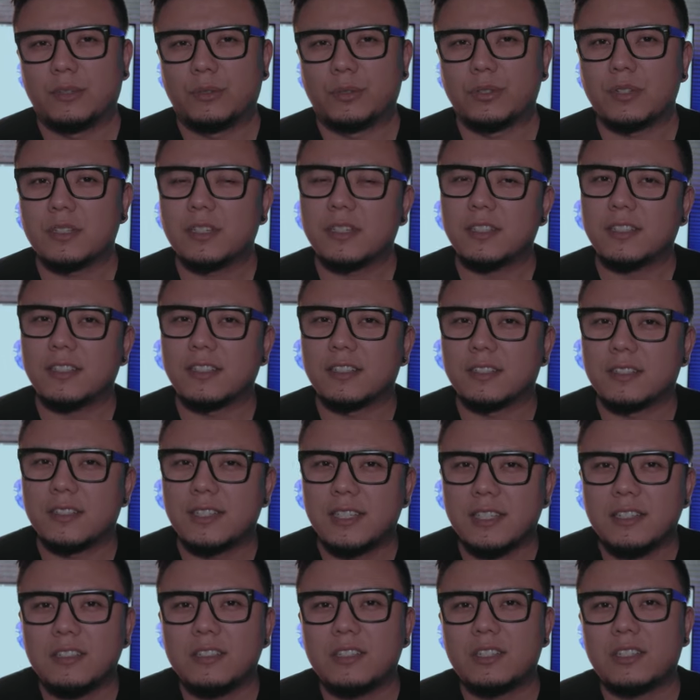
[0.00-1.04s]
我是真的很
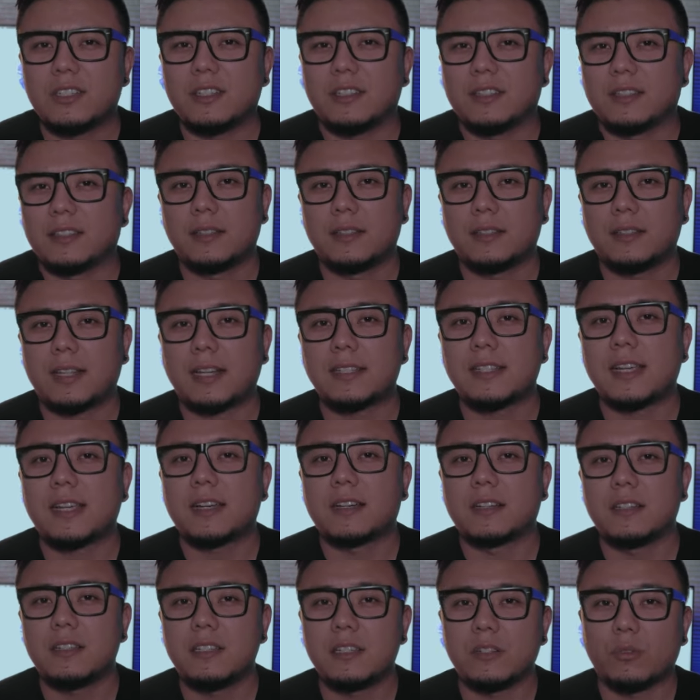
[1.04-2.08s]
惊喜，大家也
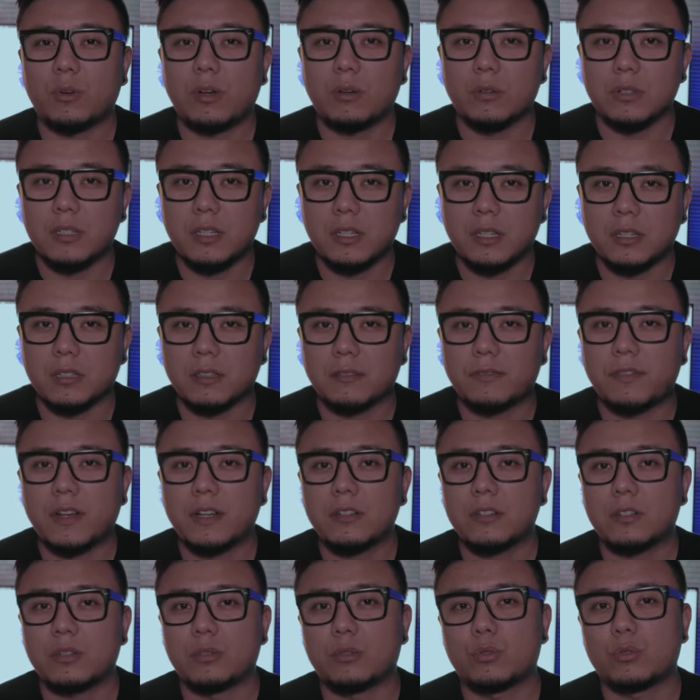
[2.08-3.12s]
很喜欢我介绍的
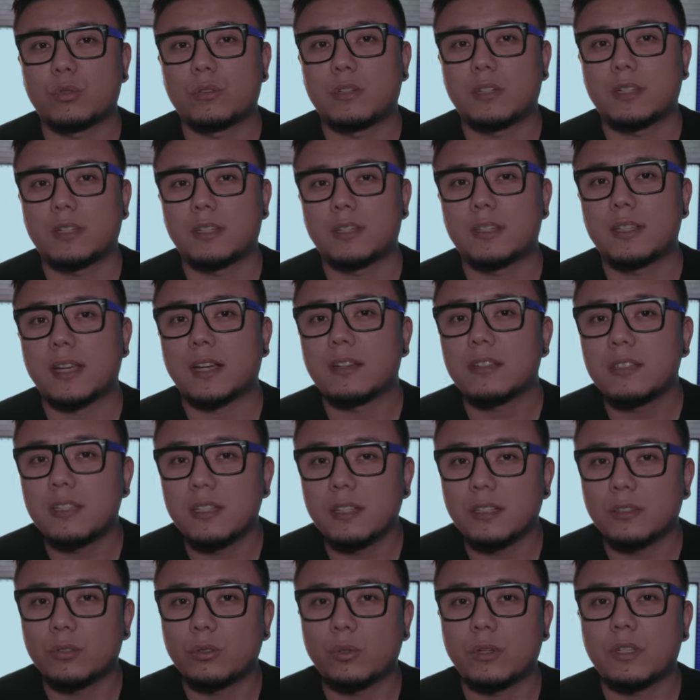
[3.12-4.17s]
方式，说很详
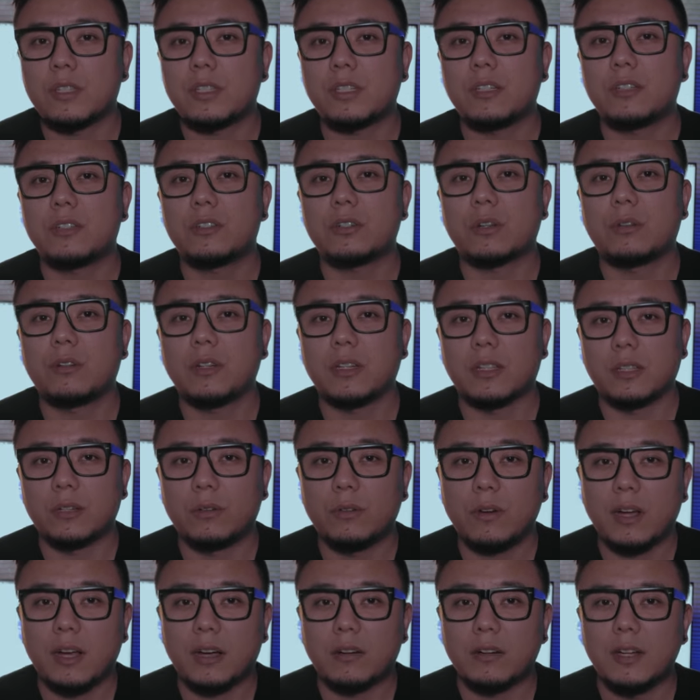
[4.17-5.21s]
细，对新手很
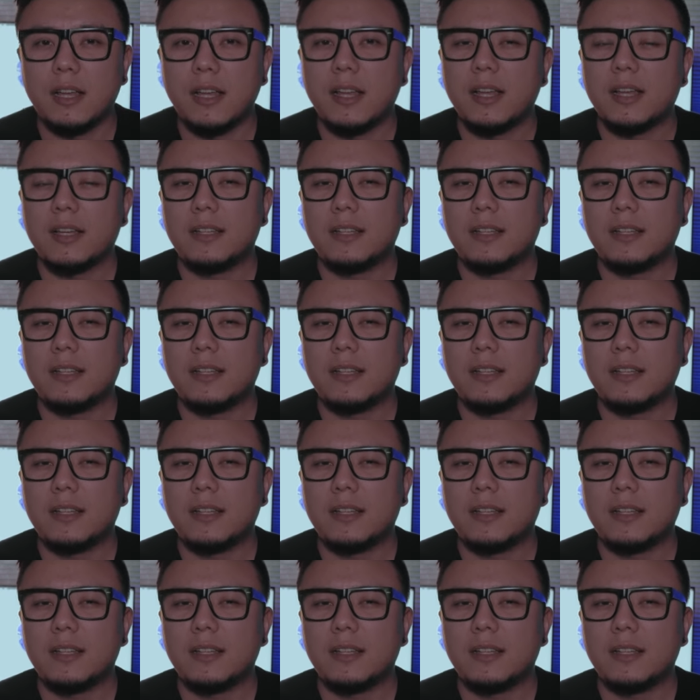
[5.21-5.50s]
友好。